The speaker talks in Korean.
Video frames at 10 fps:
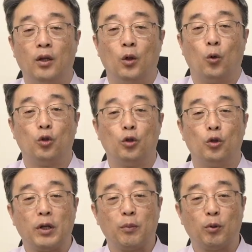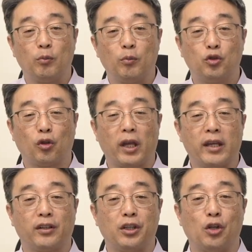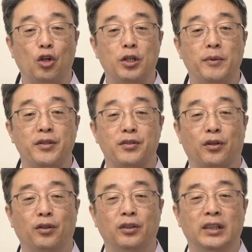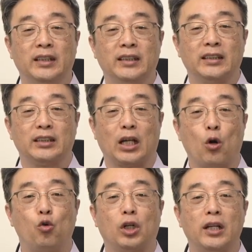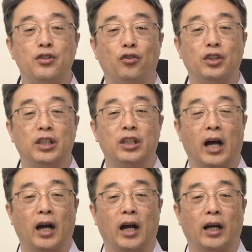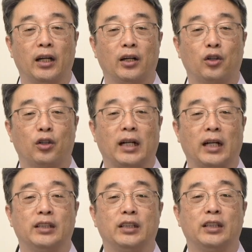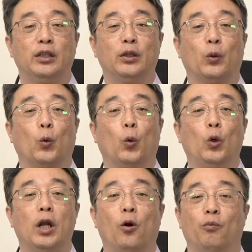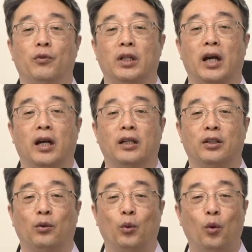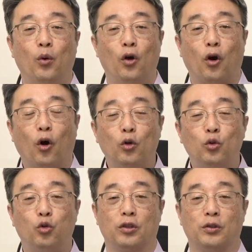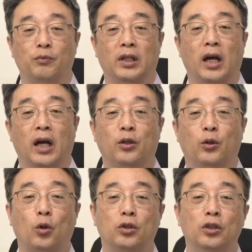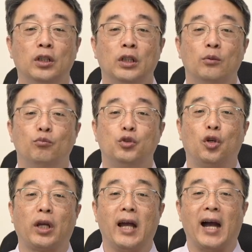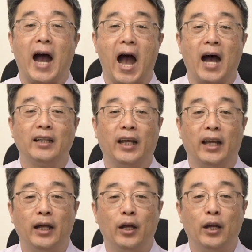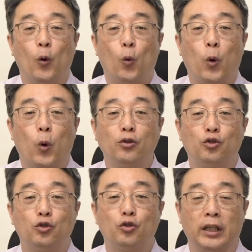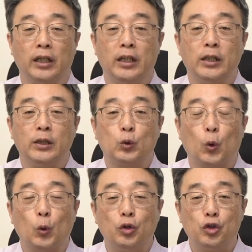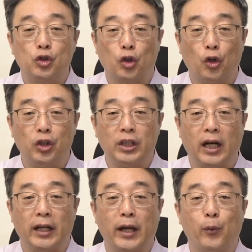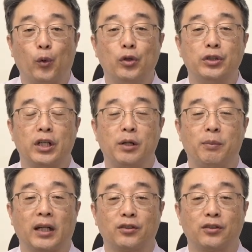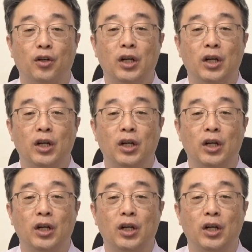오늘 본문에 보면 무적행이 그렇게 열리면서 자욱한 연기가 같이 올라옵니다. 그리고 어두워집니다. 그리고 그 무적행 안에 황충이 쏘는 전갈의 권세를 받아서